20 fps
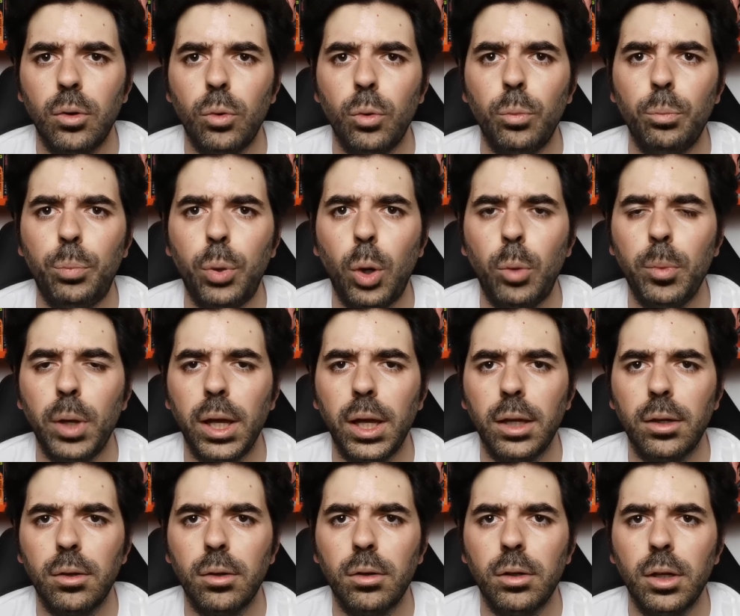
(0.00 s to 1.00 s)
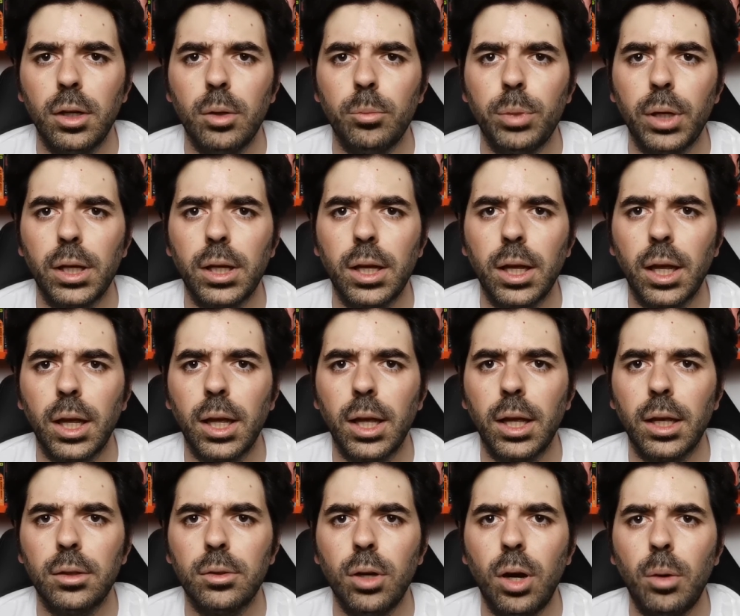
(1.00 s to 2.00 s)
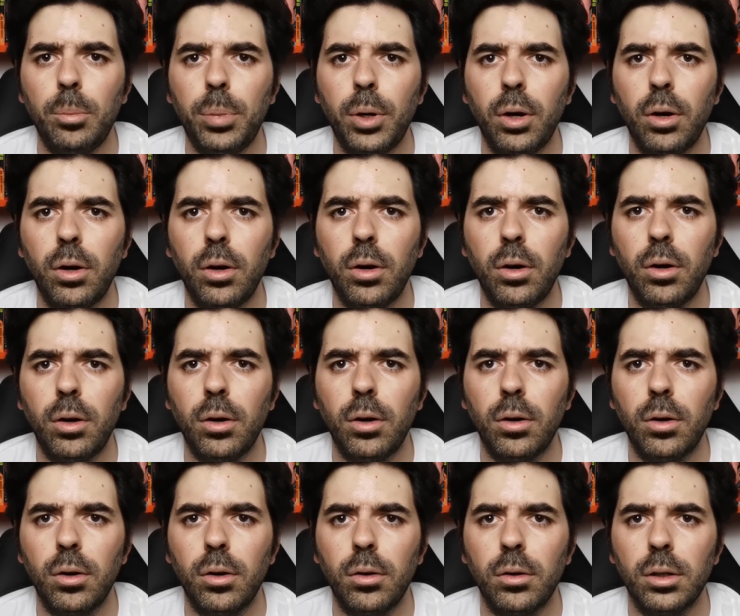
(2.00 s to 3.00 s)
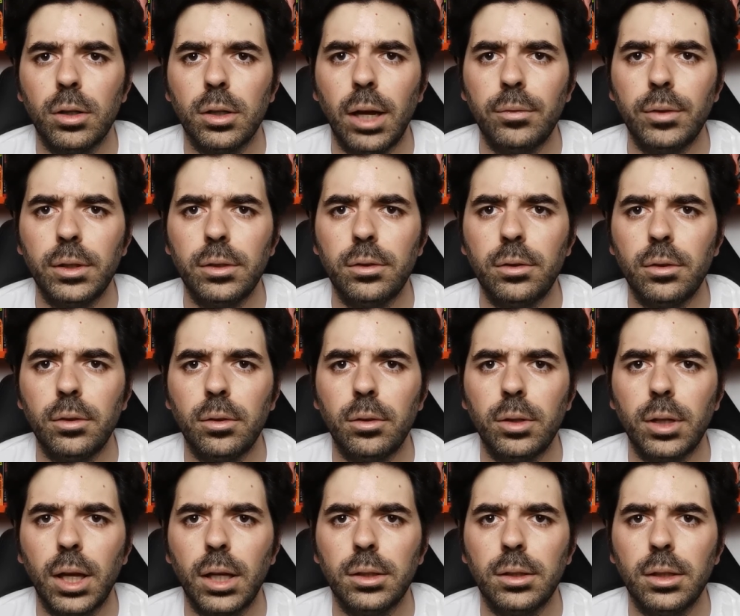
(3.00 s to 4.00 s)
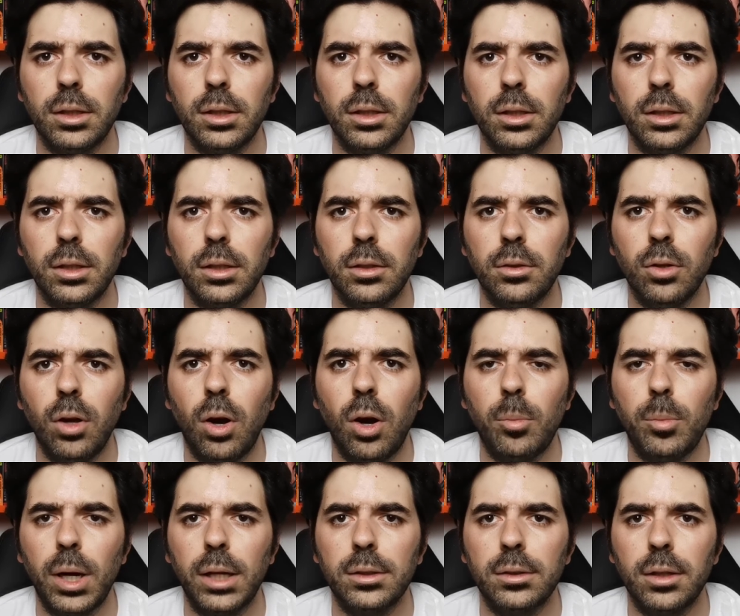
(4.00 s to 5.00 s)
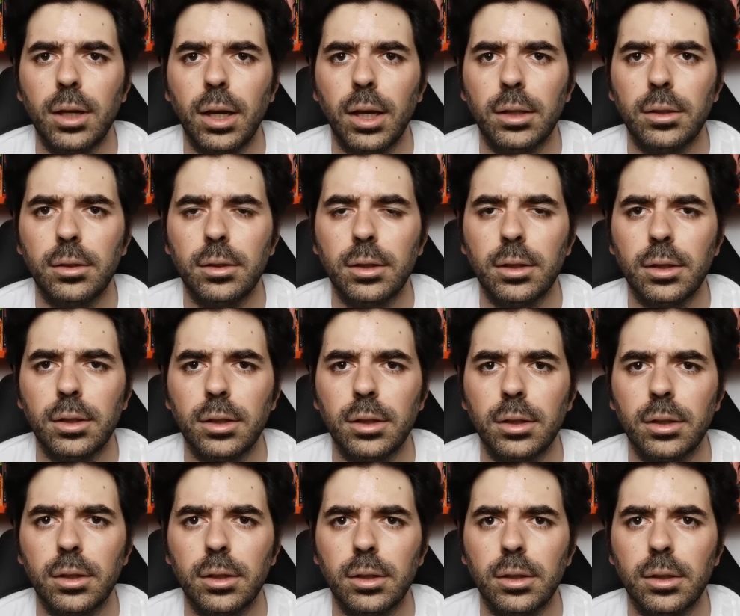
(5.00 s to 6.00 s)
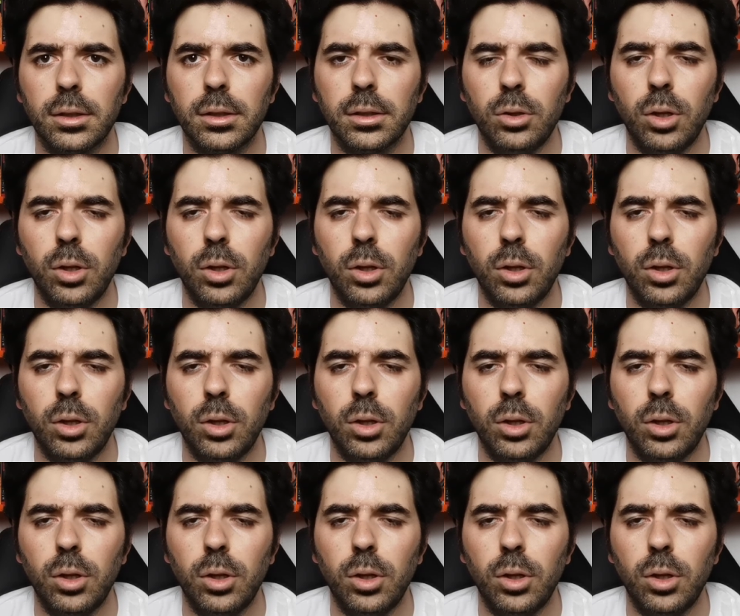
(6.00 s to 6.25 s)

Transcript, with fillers: un po' meno perché dopo la visione di Nomadland eh,